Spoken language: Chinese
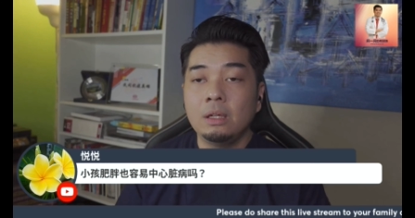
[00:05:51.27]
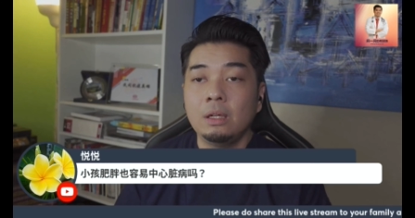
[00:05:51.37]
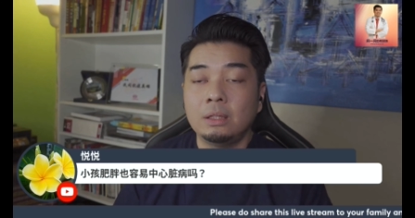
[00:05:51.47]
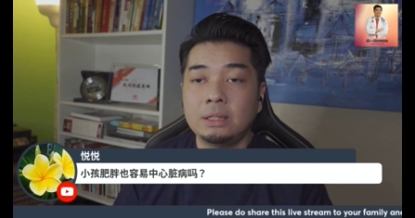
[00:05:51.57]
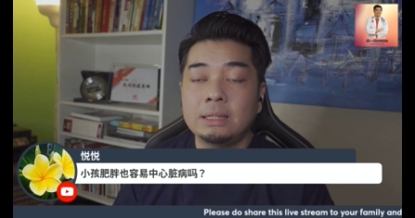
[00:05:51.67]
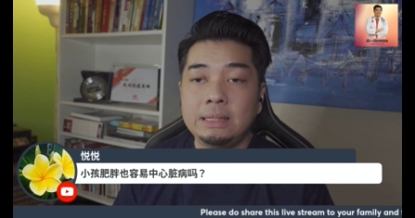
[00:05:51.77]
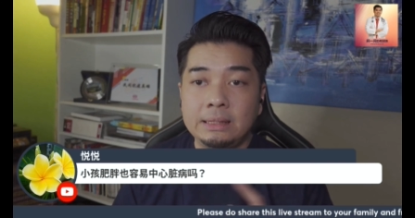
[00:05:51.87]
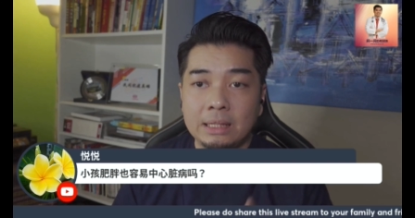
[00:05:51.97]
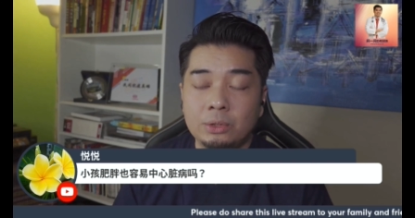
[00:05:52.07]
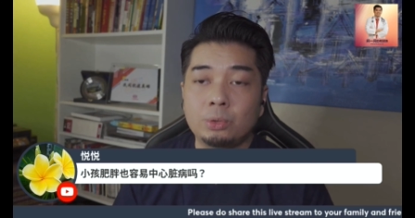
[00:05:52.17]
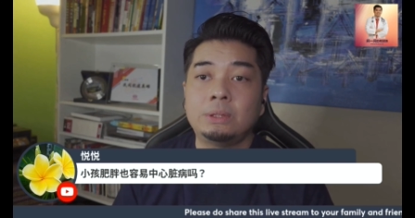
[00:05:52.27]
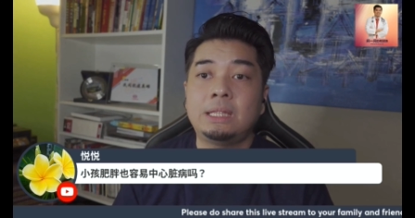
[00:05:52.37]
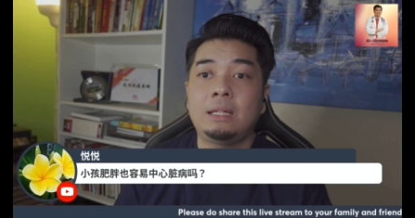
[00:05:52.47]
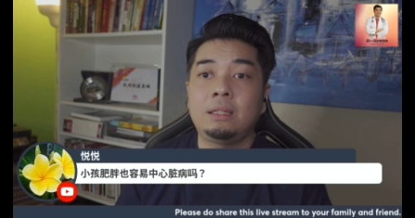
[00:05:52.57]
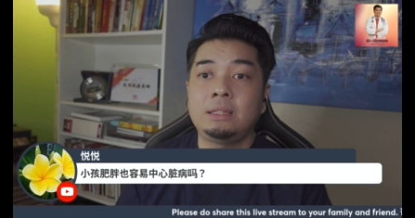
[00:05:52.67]
这个心脏肿
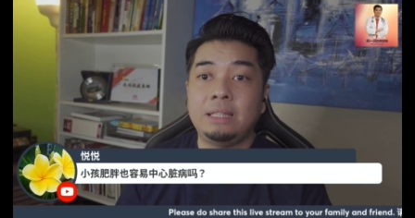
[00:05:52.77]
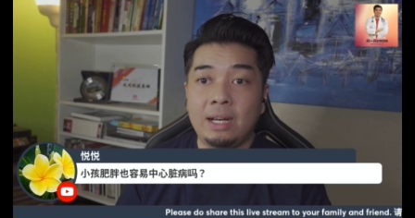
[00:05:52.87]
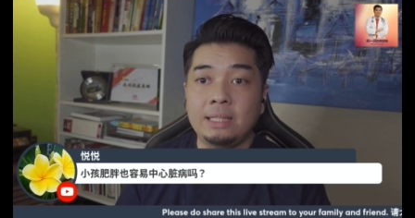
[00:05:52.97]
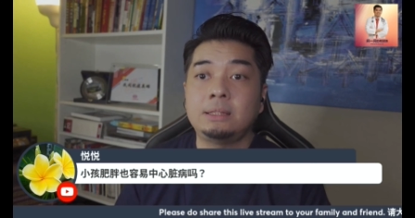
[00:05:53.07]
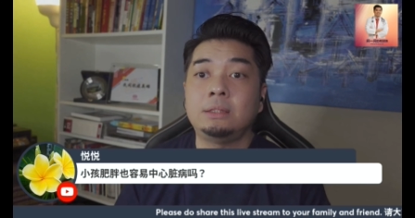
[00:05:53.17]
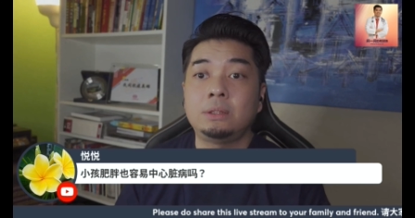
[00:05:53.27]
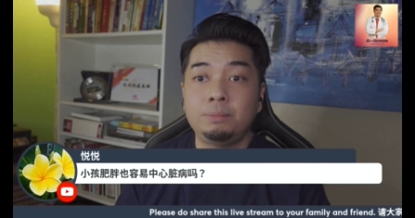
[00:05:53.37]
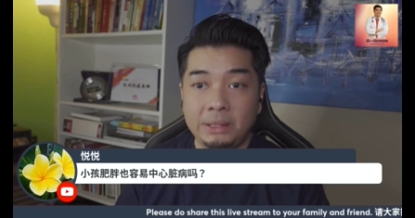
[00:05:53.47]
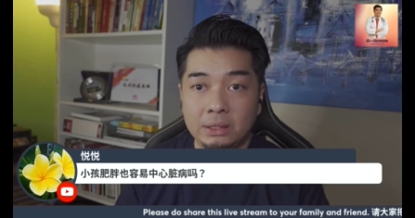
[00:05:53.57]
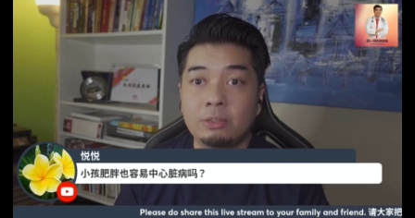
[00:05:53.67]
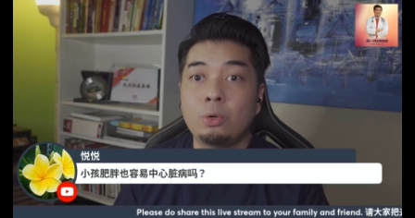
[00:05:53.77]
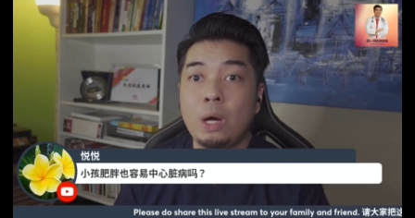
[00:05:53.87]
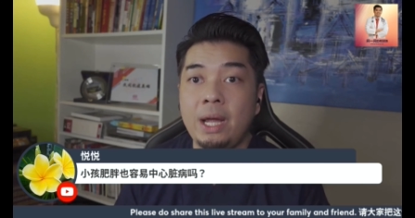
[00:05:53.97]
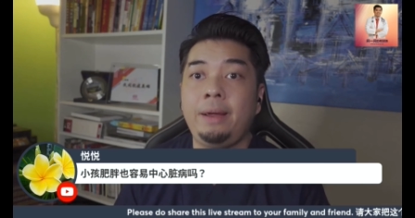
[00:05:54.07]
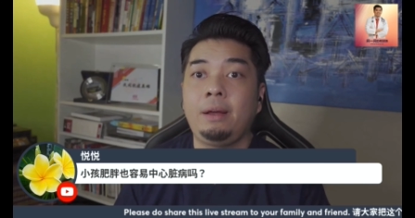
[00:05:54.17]
胀呢，小孩子就比较
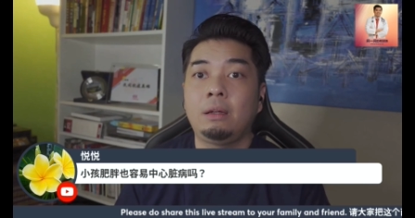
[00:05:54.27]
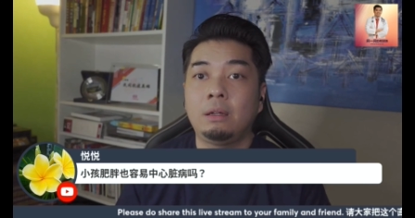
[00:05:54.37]
快。